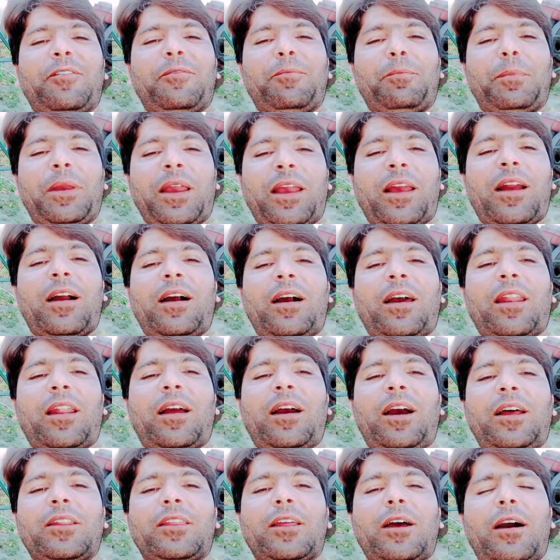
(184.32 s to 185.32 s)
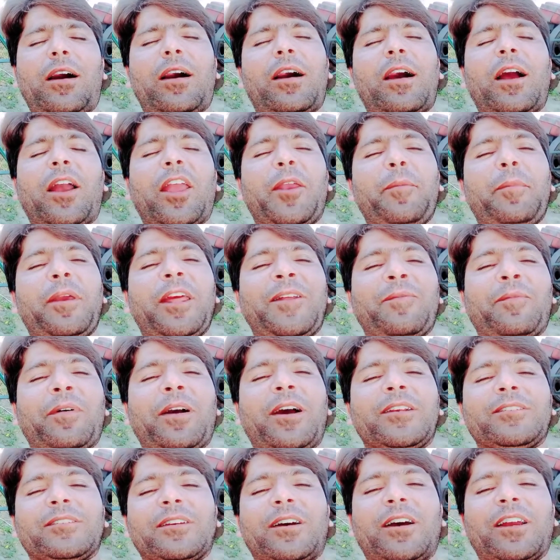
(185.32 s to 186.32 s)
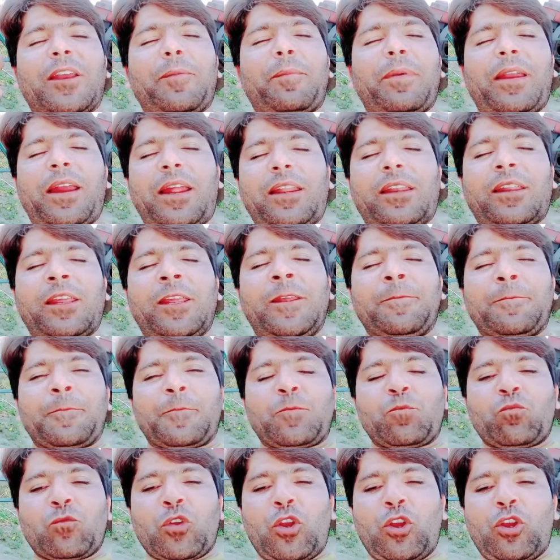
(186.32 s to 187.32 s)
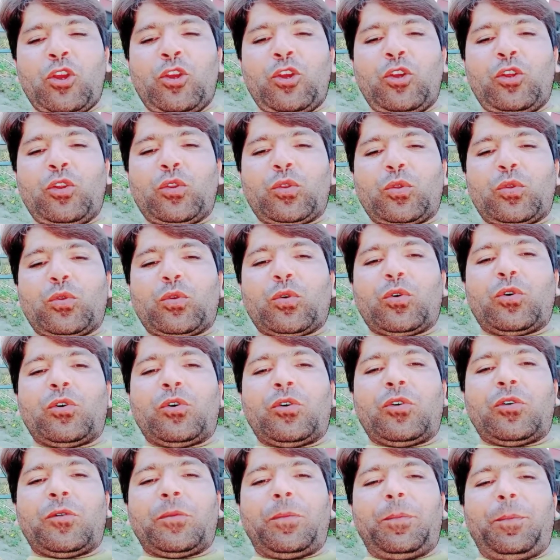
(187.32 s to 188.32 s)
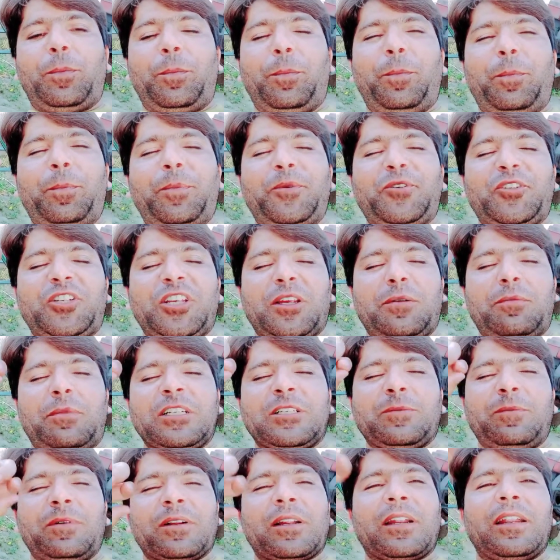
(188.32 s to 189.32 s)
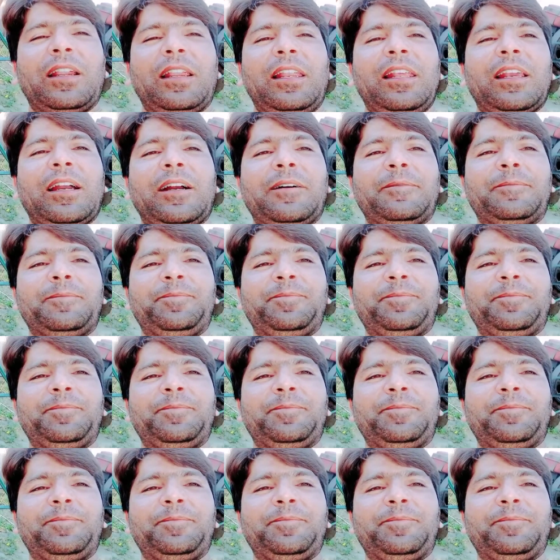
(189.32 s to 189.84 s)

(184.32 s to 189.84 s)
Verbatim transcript: मैं खा रहा था आगे मेरे पास आके बैठ गई तो चम्मच पकड़ लिया